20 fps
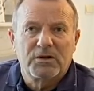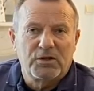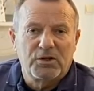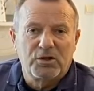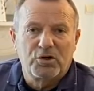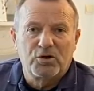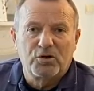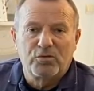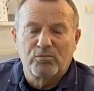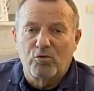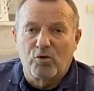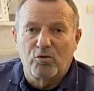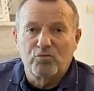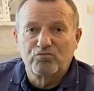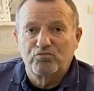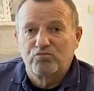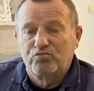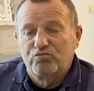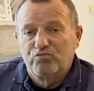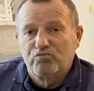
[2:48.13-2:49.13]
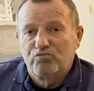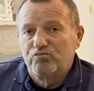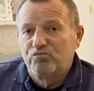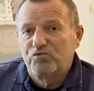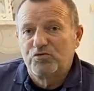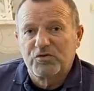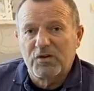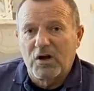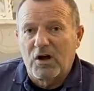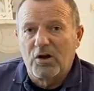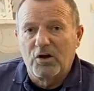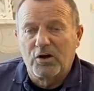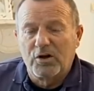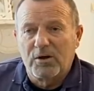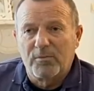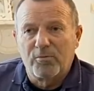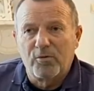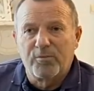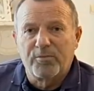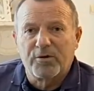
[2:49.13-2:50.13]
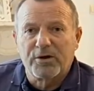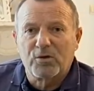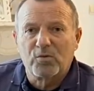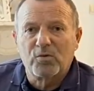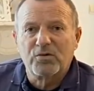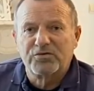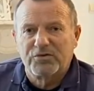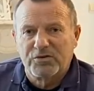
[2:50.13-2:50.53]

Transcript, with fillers: Et bon, ça allait à peu près. Quoi.